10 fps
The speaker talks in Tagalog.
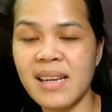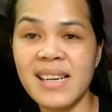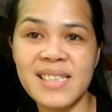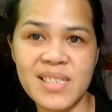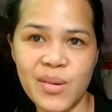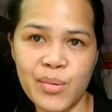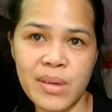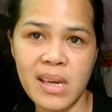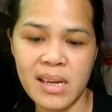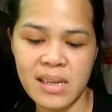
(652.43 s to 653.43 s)
hanggang sa
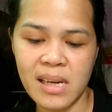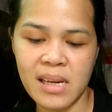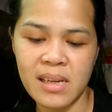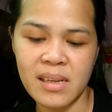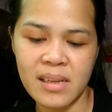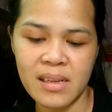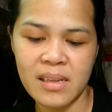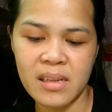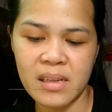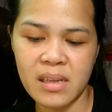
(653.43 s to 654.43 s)
uwian na
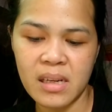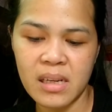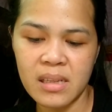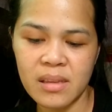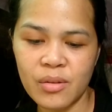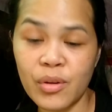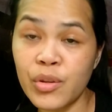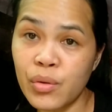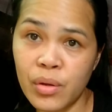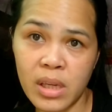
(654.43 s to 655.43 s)
at
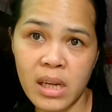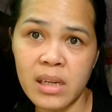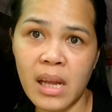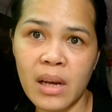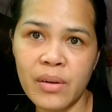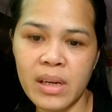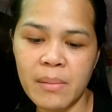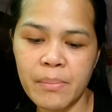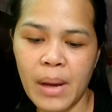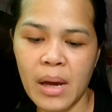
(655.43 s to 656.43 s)
tuloy-tuloy ang daloy
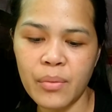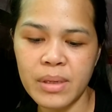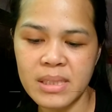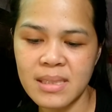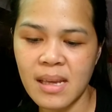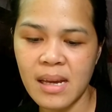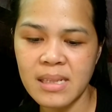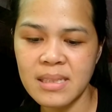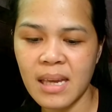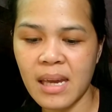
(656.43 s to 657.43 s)
ng pawis
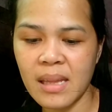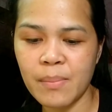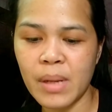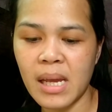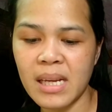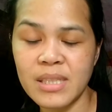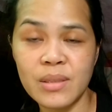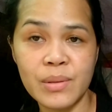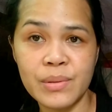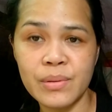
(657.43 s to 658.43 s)
guys kahit malakas
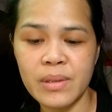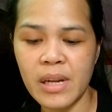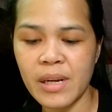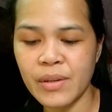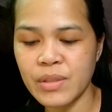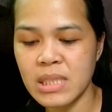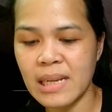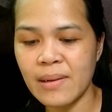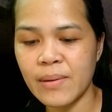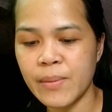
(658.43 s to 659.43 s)
yung aircon
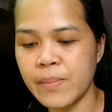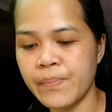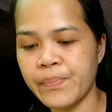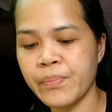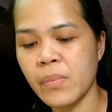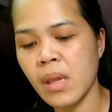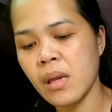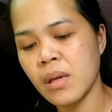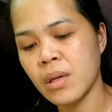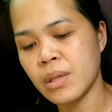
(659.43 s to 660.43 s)
sa loob.
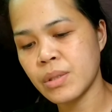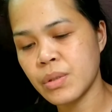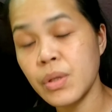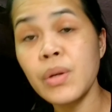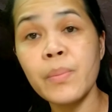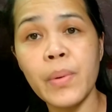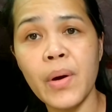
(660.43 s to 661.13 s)
So yun